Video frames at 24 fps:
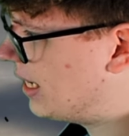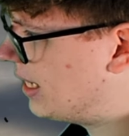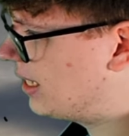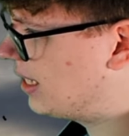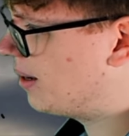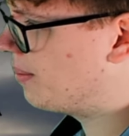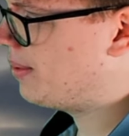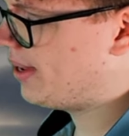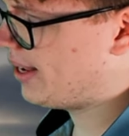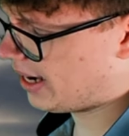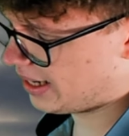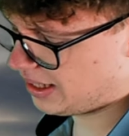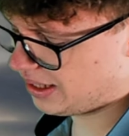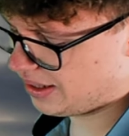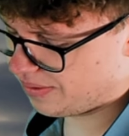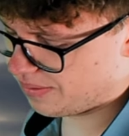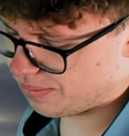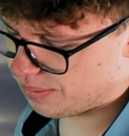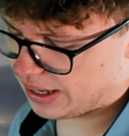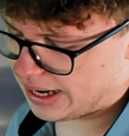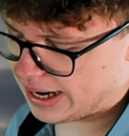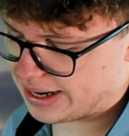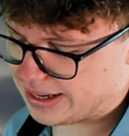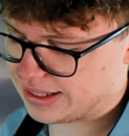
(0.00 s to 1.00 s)
ist im
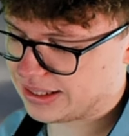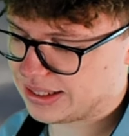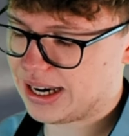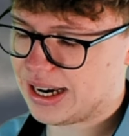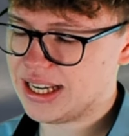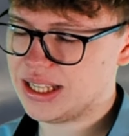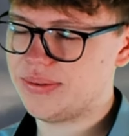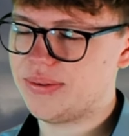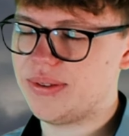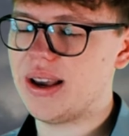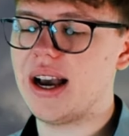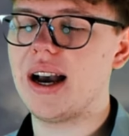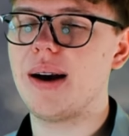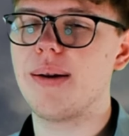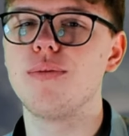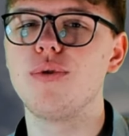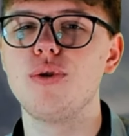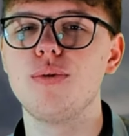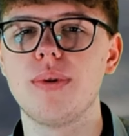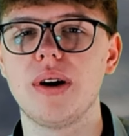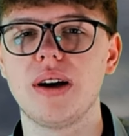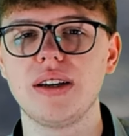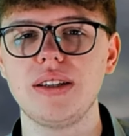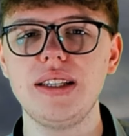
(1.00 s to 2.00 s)
negativen Bereich. Das heißt, wir haben
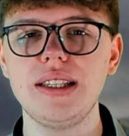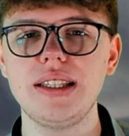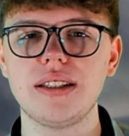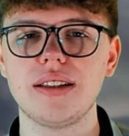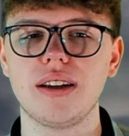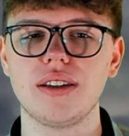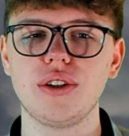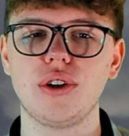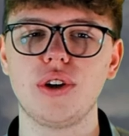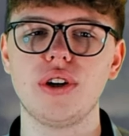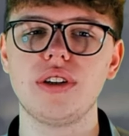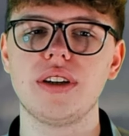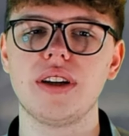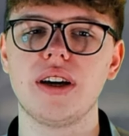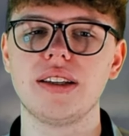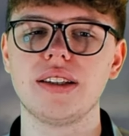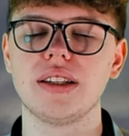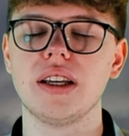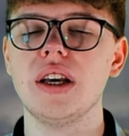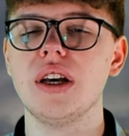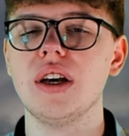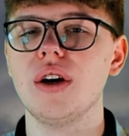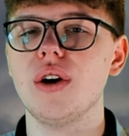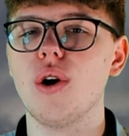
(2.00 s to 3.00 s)
über Island,
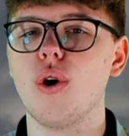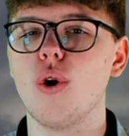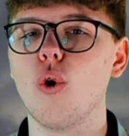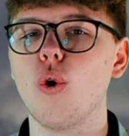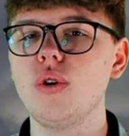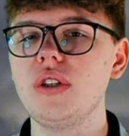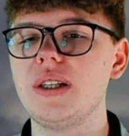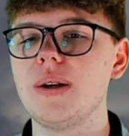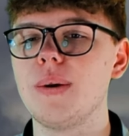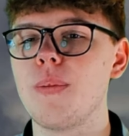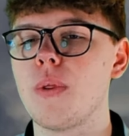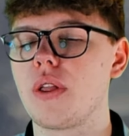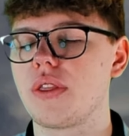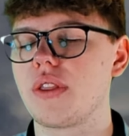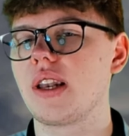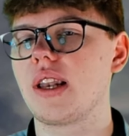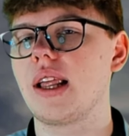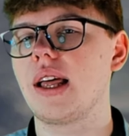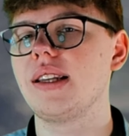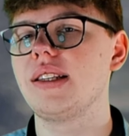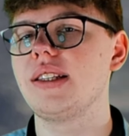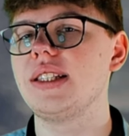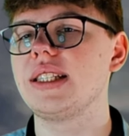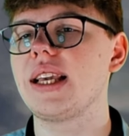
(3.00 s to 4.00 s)
Grönland und dem
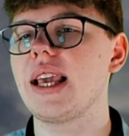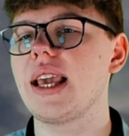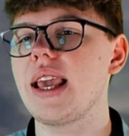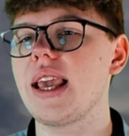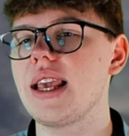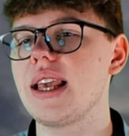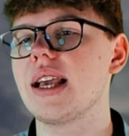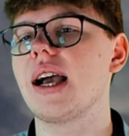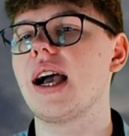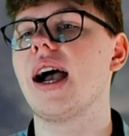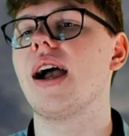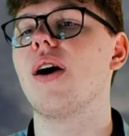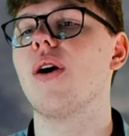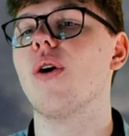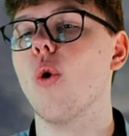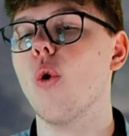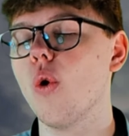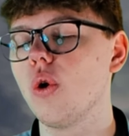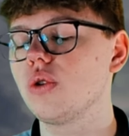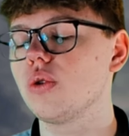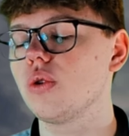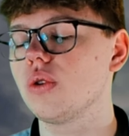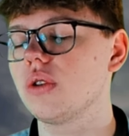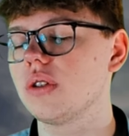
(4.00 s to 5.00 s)
Nordatlantik eher
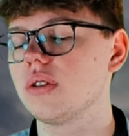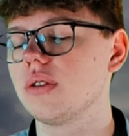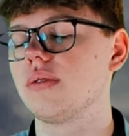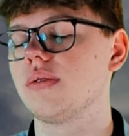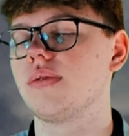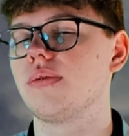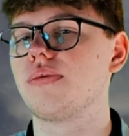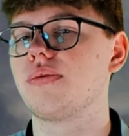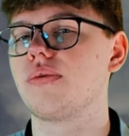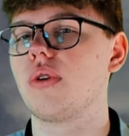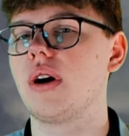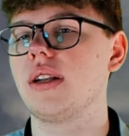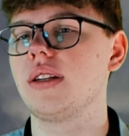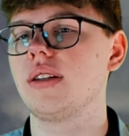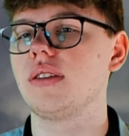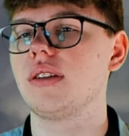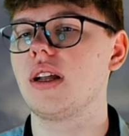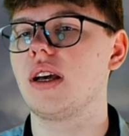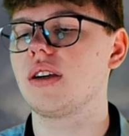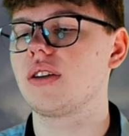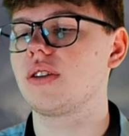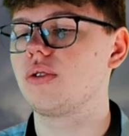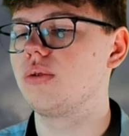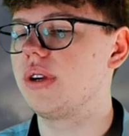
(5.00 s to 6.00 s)
Hochdruck
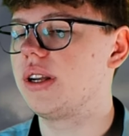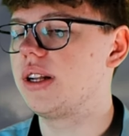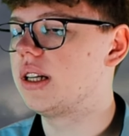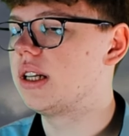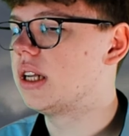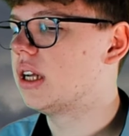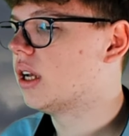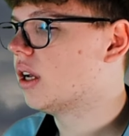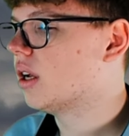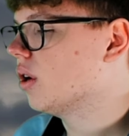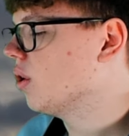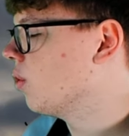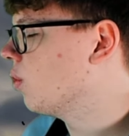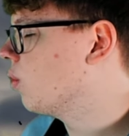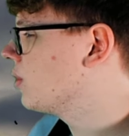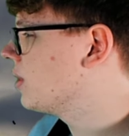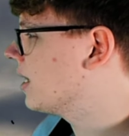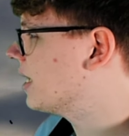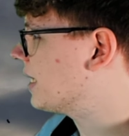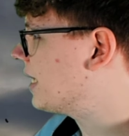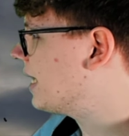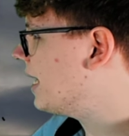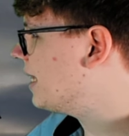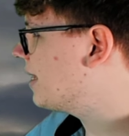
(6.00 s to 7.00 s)
vorhanden aktuell. Und
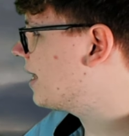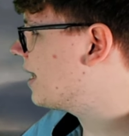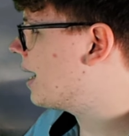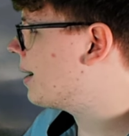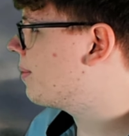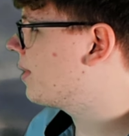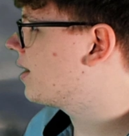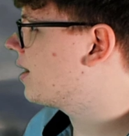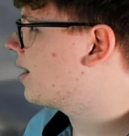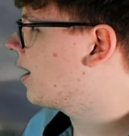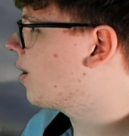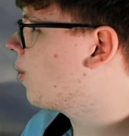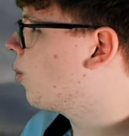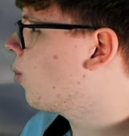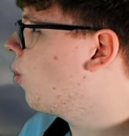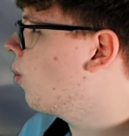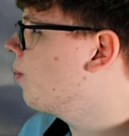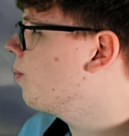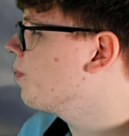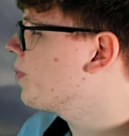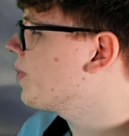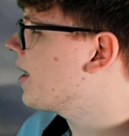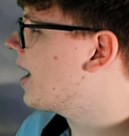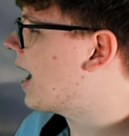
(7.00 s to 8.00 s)
das geht dann aber nach
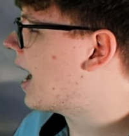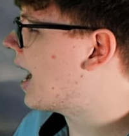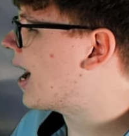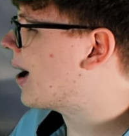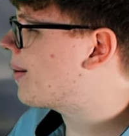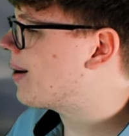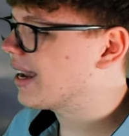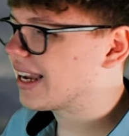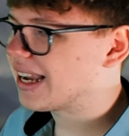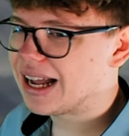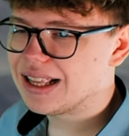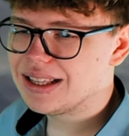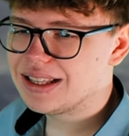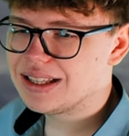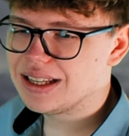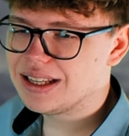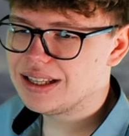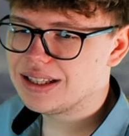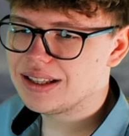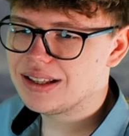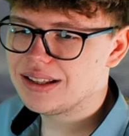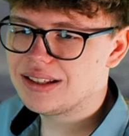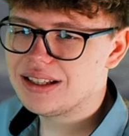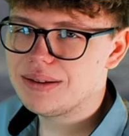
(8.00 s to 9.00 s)
oben. Aber ganz
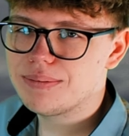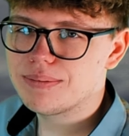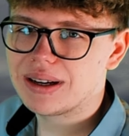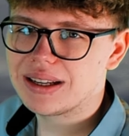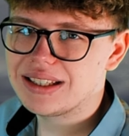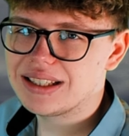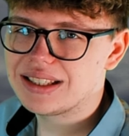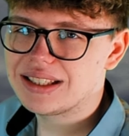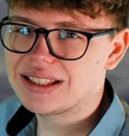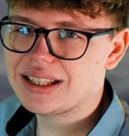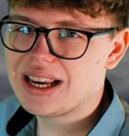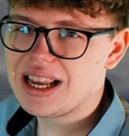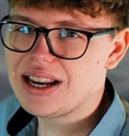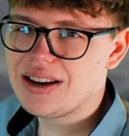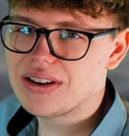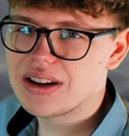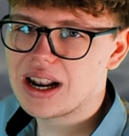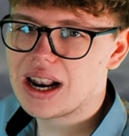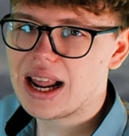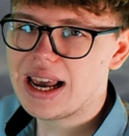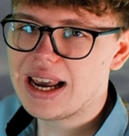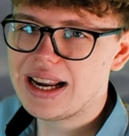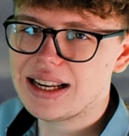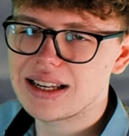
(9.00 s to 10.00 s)
hinten sieht man, es geht
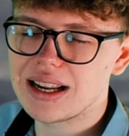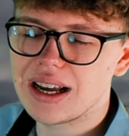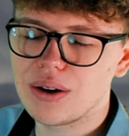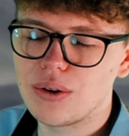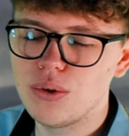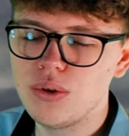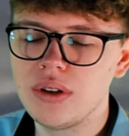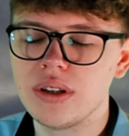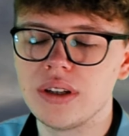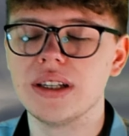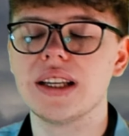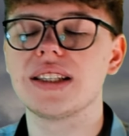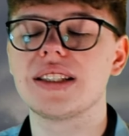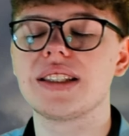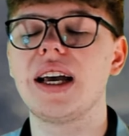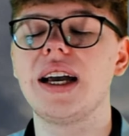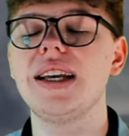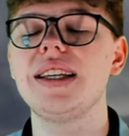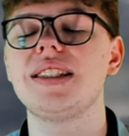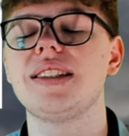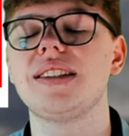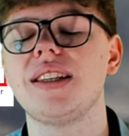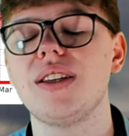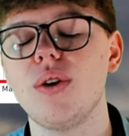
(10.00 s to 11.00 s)
wieder leicht nach unten. Das
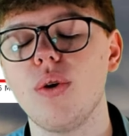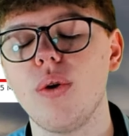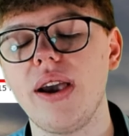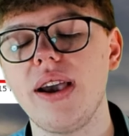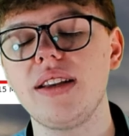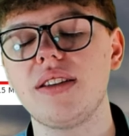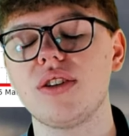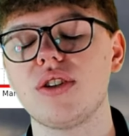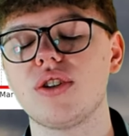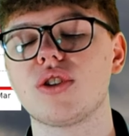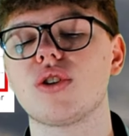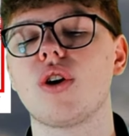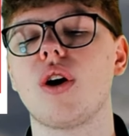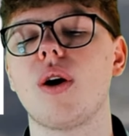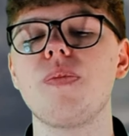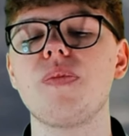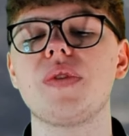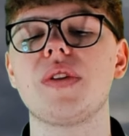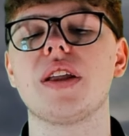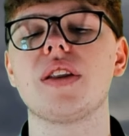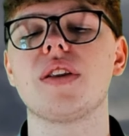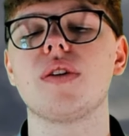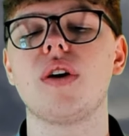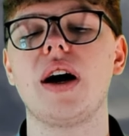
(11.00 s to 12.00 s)
heißt, theoretisch
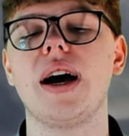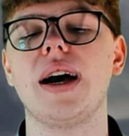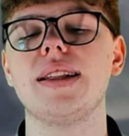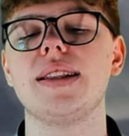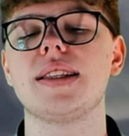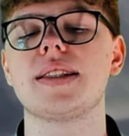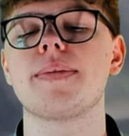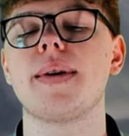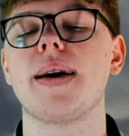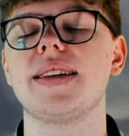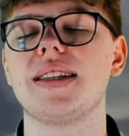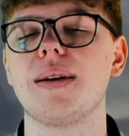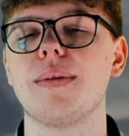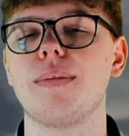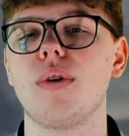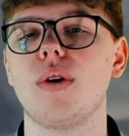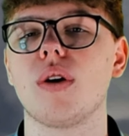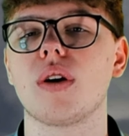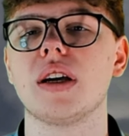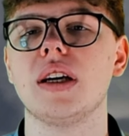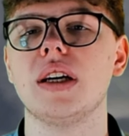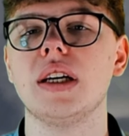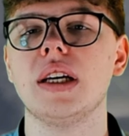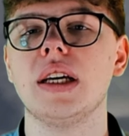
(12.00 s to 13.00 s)
kommt dann noch ein zweiter
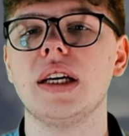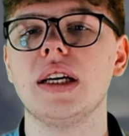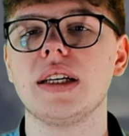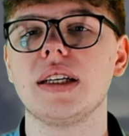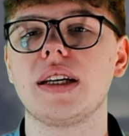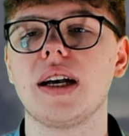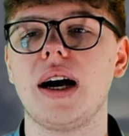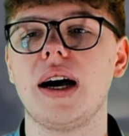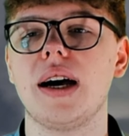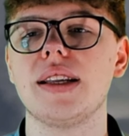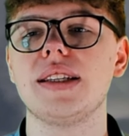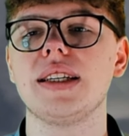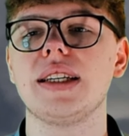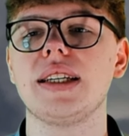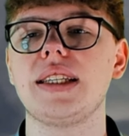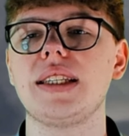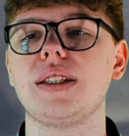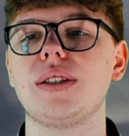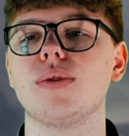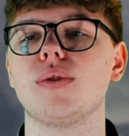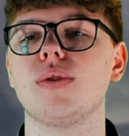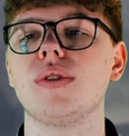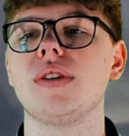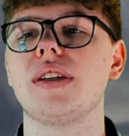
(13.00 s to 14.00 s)
Block gerade
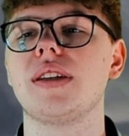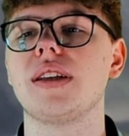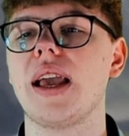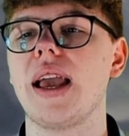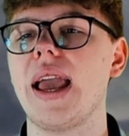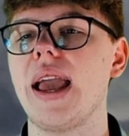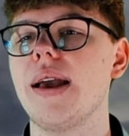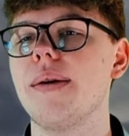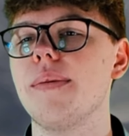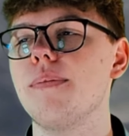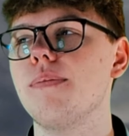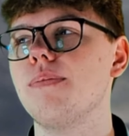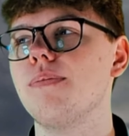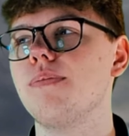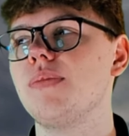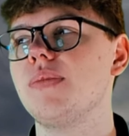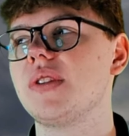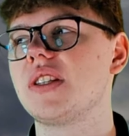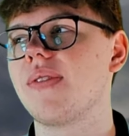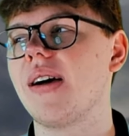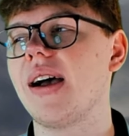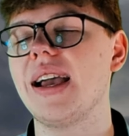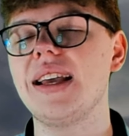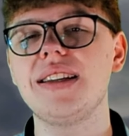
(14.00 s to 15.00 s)
Richtung im
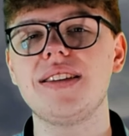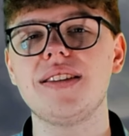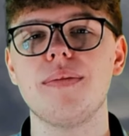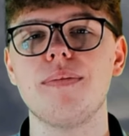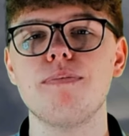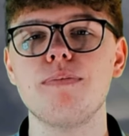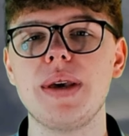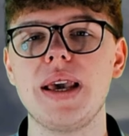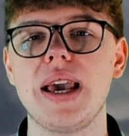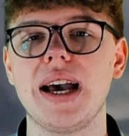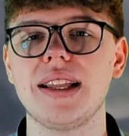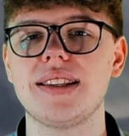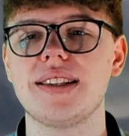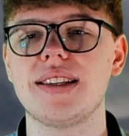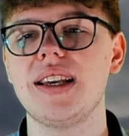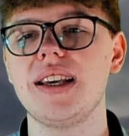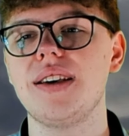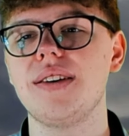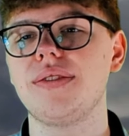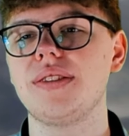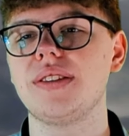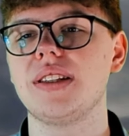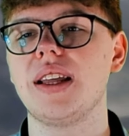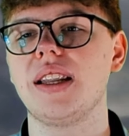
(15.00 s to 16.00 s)
zweite
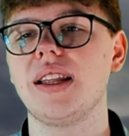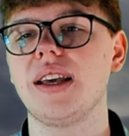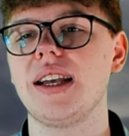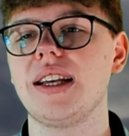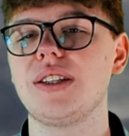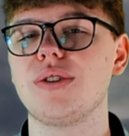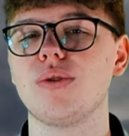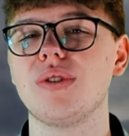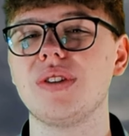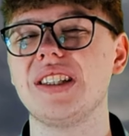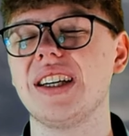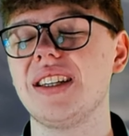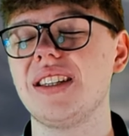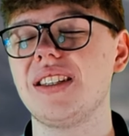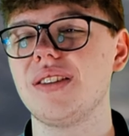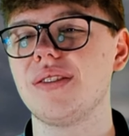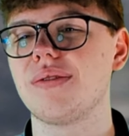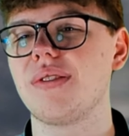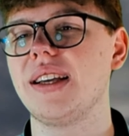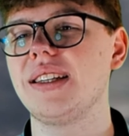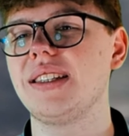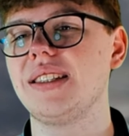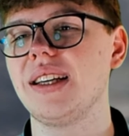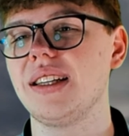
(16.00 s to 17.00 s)
Märzhälfte, dann Richtung dritte,
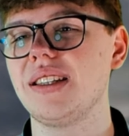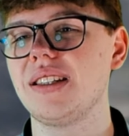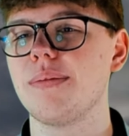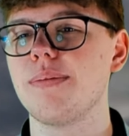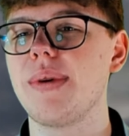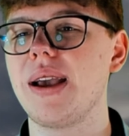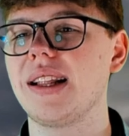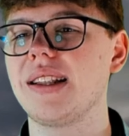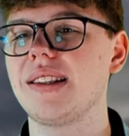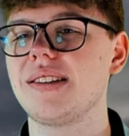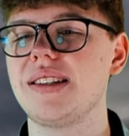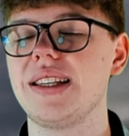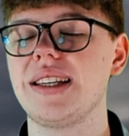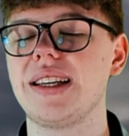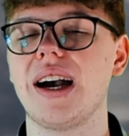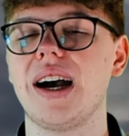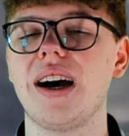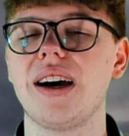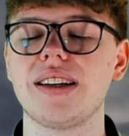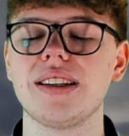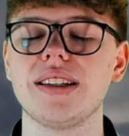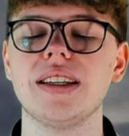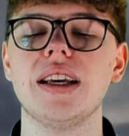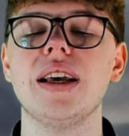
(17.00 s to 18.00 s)
vielleicht dritte
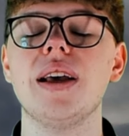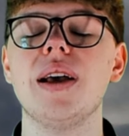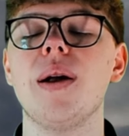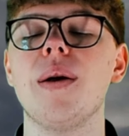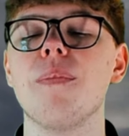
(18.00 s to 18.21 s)
Märzdekade.